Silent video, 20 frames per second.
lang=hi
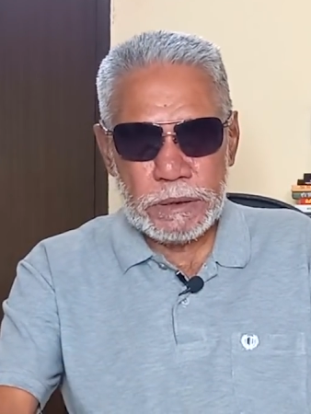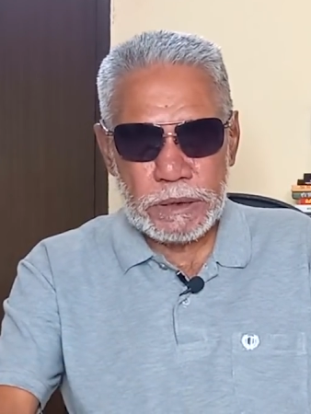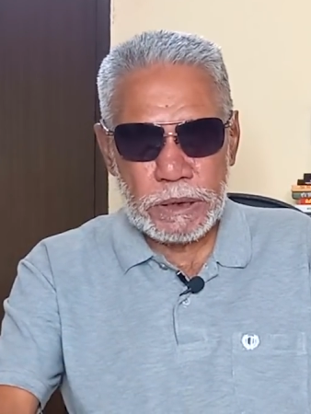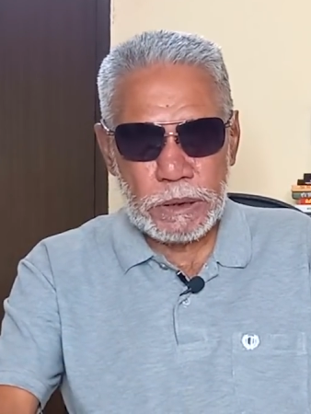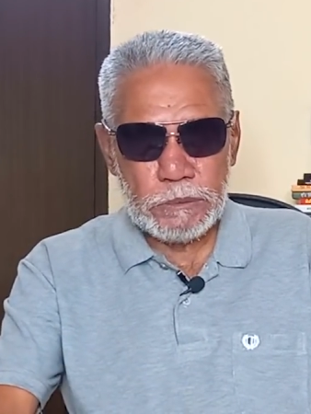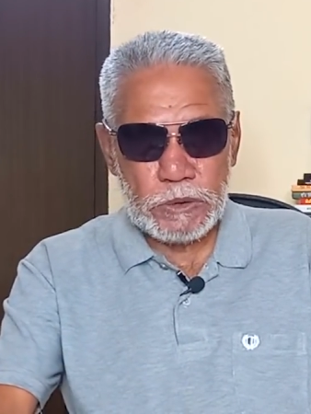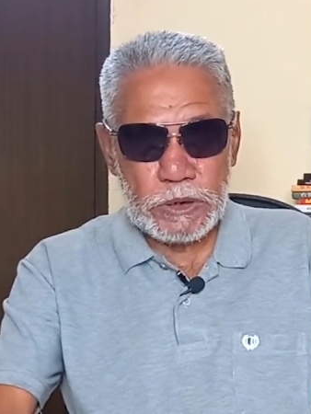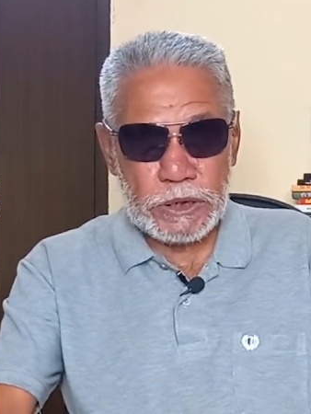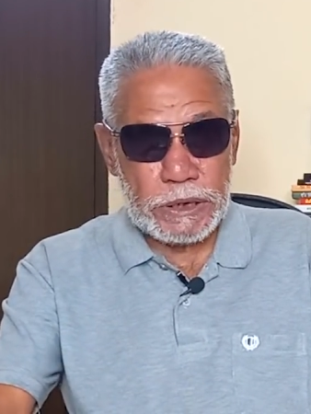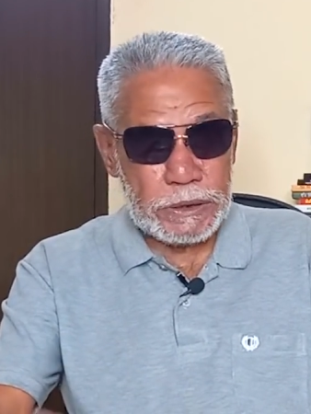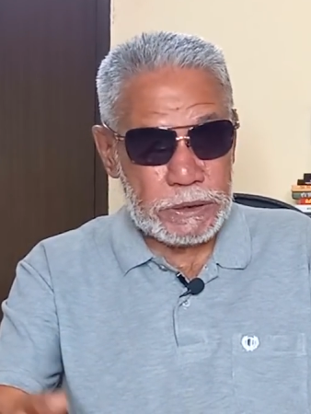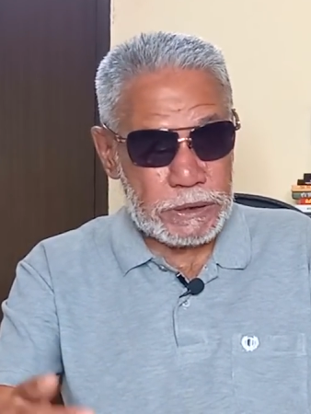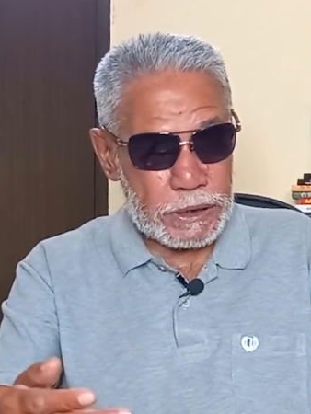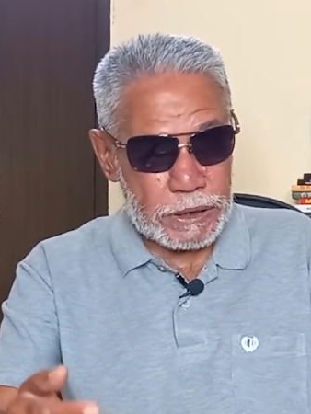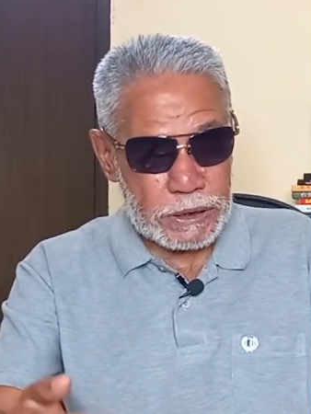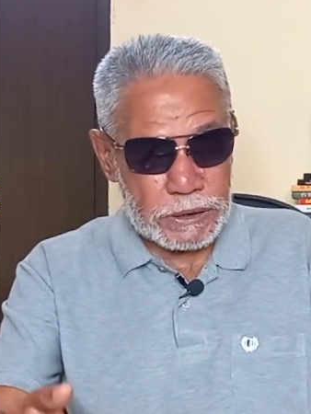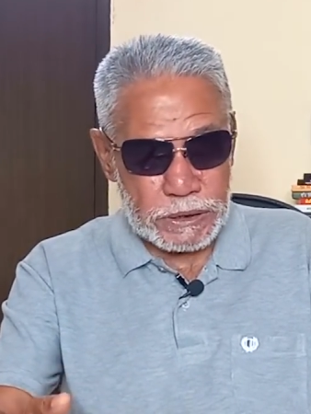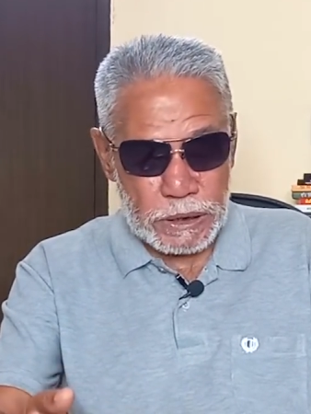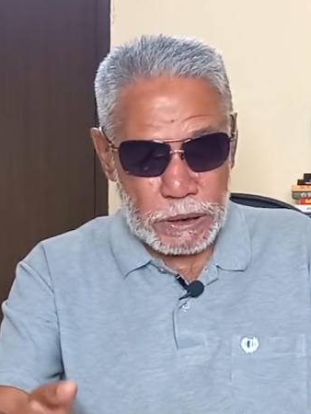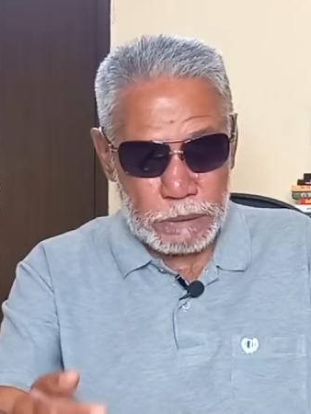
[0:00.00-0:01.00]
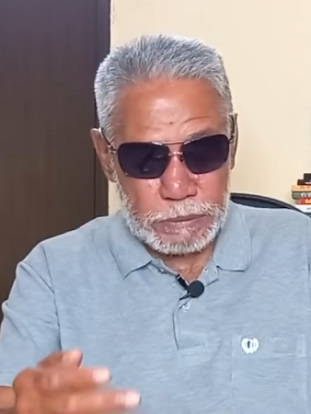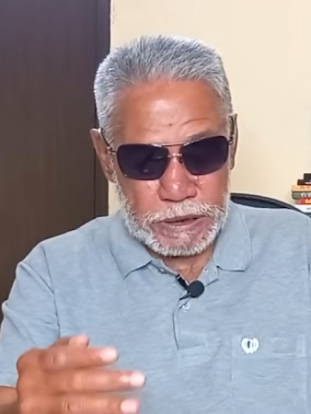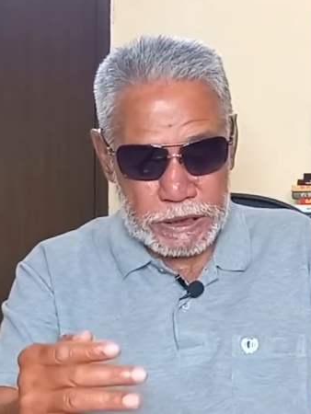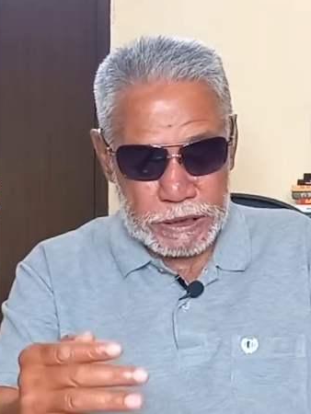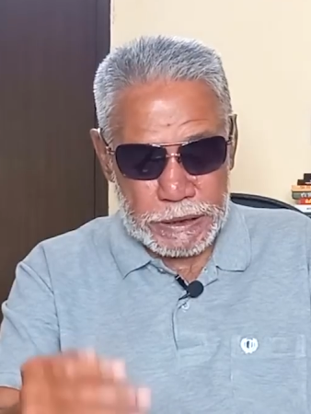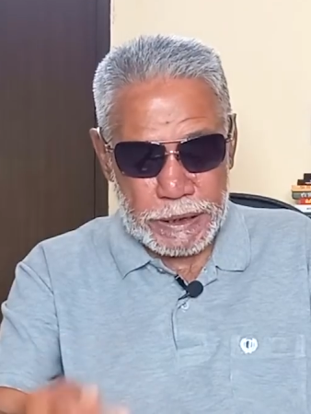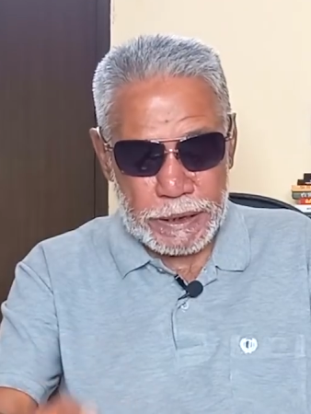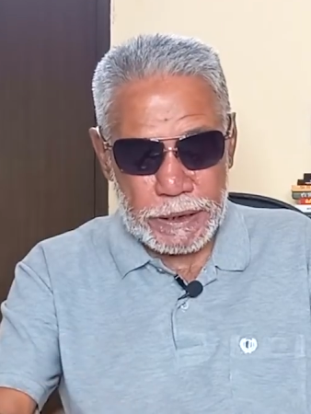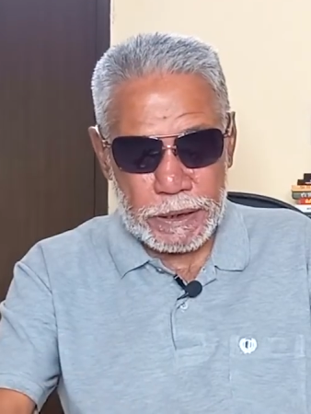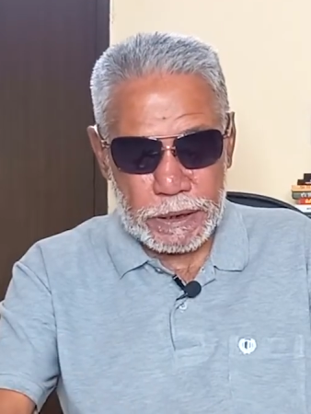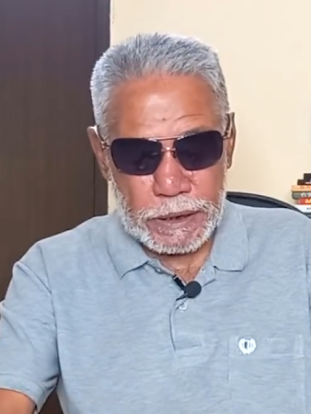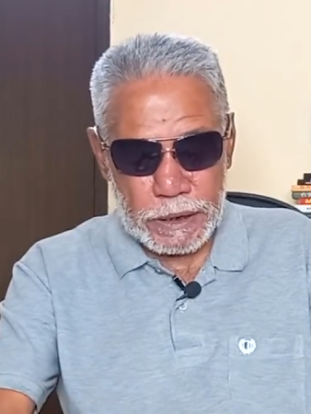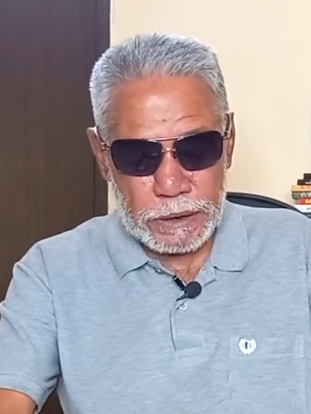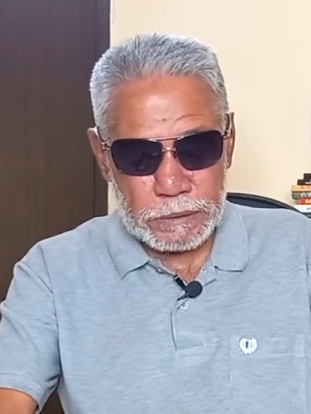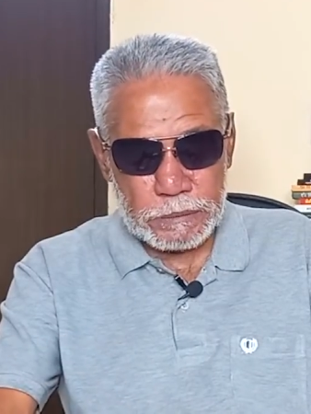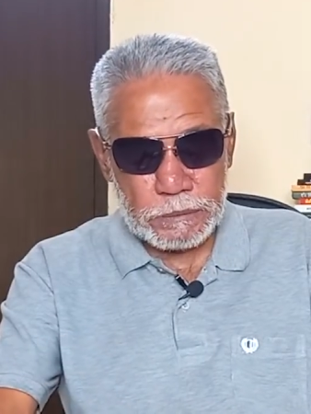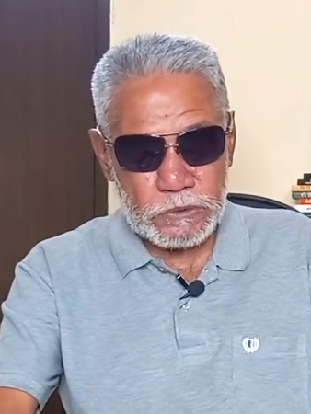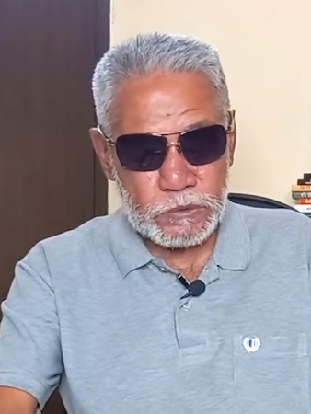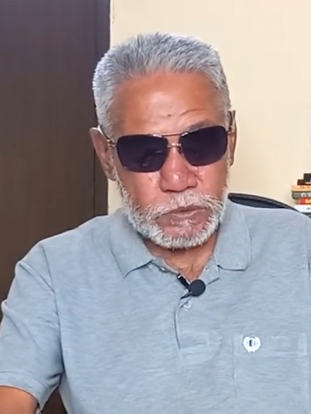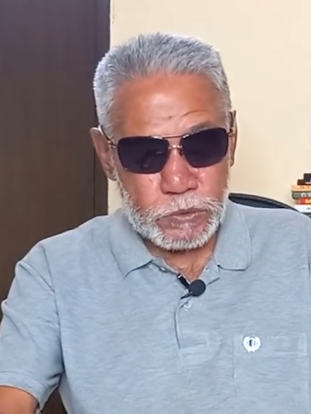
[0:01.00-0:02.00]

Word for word: ने मुझे ये किस्सा बताया कल